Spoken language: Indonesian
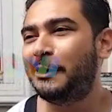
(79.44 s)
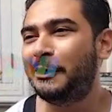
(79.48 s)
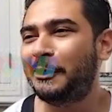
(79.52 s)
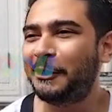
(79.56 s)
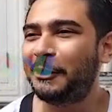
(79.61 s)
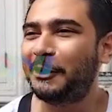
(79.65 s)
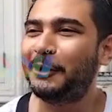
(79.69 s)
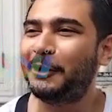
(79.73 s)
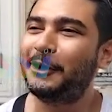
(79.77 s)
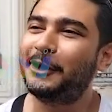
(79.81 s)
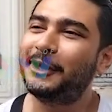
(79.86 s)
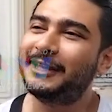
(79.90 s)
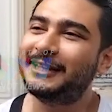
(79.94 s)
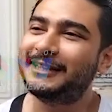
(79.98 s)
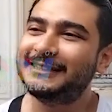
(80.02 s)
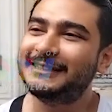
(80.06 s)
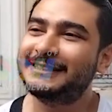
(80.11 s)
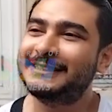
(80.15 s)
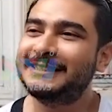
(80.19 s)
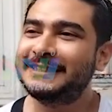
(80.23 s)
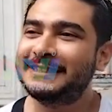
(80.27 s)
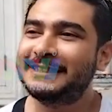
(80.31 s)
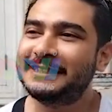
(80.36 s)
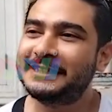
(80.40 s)
kalau gitu
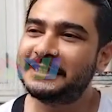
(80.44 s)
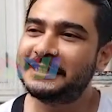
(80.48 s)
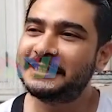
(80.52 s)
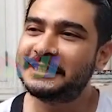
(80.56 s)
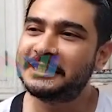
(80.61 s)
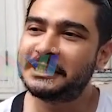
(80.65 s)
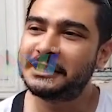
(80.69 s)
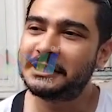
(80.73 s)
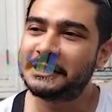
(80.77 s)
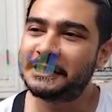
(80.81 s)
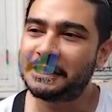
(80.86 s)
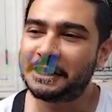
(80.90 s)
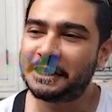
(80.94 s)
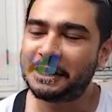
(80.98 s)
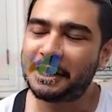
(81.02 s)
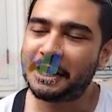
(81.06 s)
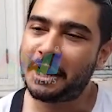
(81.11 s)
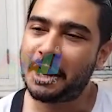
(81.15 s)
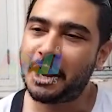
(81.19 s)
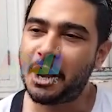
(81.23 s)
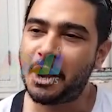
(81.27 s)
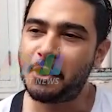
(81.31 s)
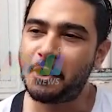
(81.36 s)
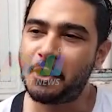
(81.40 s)
sih
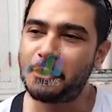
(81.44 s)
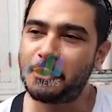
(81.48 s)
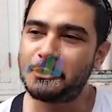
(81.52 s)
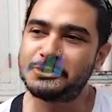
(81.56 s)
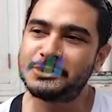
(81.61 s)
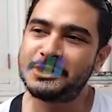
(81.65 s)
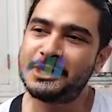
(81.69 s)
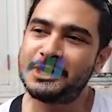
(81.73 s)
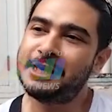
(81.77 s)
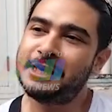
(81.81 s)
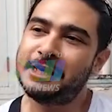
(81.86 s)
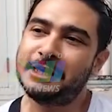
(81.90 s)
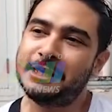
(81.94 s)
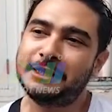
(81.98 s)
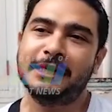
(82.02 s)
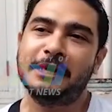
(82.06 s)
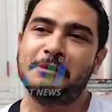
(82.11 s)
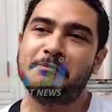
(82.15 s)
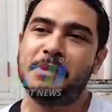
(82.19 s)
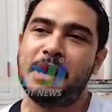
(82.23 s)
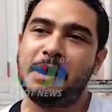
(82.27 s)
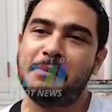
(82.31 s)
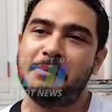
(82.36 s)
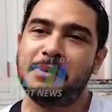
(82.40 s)
nggak usah ngingetin
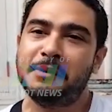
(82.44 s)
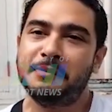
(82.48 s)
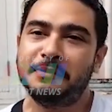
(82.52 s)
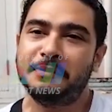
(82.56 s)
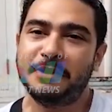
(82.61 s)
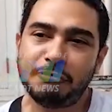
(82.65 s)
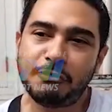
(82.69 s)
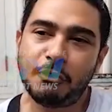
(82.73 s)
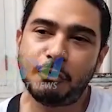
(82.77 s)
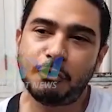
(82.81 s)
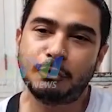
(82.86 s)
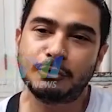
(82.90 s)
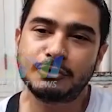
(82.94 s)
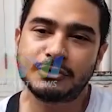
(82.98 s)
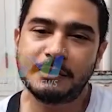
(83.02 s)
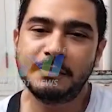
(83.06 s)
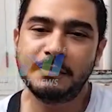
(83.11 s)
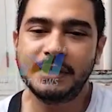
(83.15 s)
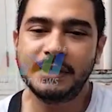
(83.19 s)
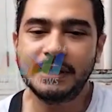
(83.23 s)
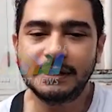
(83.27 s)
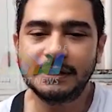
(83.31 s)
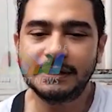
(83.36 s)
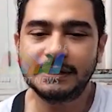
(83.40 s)
apa apa yang penting fokus
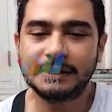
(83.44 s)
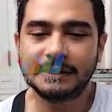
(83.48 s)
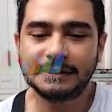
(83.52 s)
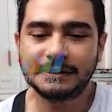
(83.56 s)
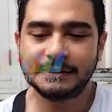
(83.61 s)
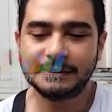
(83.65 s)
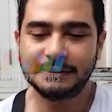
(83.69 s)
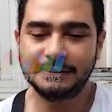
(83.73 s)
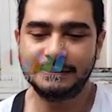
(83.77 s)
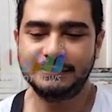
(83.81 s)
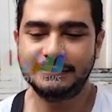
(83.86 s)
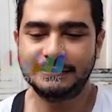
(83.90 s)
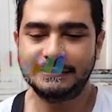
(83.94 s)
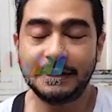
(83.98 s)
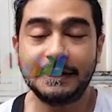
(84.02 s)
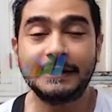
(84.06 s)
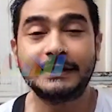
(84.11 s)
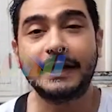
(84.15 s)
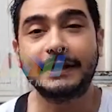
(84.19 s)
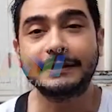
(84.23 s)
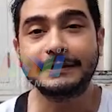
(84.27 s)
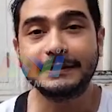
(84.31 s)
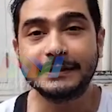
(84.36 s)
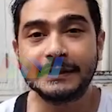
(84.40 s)
sama
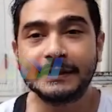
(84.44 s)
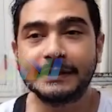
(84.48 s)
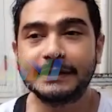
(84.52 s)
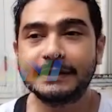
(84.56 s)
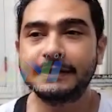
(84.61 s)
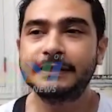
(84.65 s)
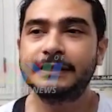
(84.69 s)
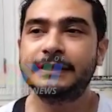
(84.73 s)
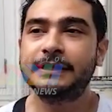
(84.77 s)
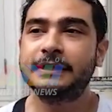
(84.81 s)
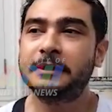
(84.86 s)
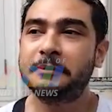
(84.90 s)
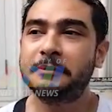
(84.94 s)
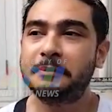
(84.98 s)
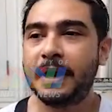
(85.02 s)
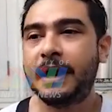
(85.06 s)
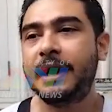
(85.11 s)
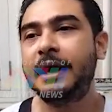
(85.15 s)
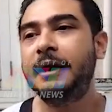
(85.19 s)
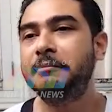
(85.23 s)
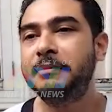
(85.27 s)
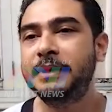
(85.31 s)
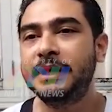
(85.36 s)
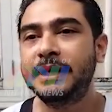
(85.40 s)
ceritanya kita
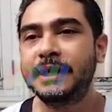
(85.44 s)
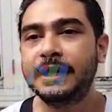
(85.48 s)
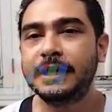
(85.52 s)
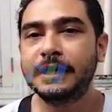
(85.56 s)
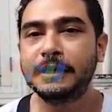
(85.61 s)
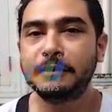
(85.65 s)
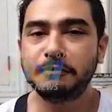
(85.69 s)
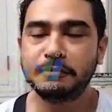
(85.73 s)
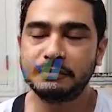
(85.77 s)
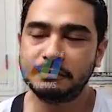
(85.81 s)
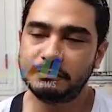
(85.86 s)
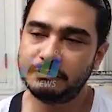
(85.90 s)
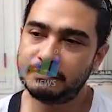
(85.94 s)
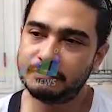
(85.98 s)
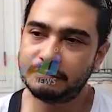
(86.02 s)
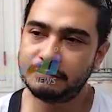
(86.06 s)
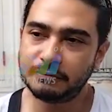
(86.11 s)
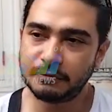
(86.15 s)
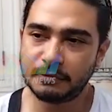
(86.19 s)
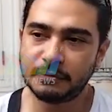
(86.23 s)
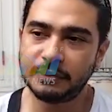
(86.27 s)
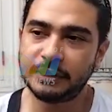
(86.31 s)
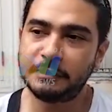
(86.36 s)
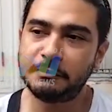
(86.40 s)
pahamin
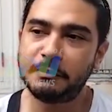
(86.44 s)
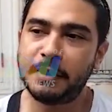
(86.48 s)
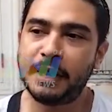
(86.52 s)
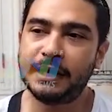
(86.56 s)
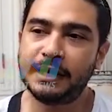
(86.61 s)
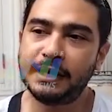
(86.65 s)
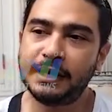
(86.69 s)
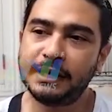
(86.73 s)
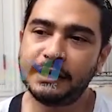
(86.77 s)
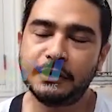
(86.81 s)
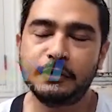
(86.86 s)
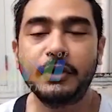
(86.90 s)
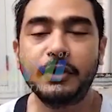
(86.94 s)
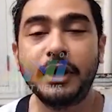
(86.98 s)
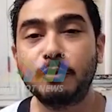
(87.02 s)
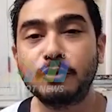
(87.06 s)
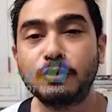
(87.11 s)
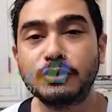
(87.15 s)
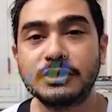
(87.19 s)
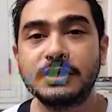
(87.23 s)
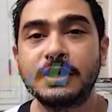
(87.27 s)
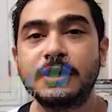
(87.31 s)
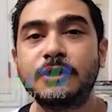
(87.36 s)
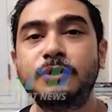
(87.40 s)
gimana ya udah
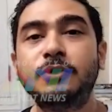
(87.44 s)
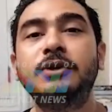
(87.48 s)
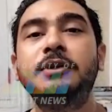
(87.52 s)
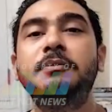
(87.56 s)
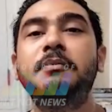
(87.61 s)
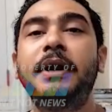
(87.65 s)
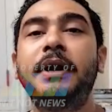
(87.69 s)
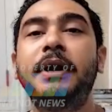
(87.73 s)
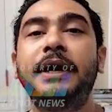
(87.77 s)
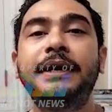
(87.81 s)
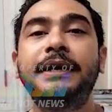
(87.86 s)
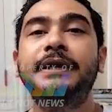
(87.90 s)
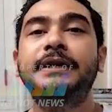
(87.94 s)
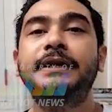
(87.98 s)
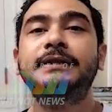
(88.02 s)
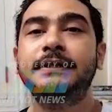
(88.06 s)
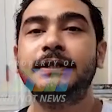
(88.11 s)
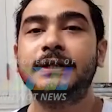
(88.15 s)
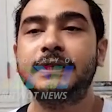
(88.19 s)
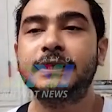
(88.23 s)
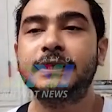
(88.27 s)
emosinya itu dimainin sih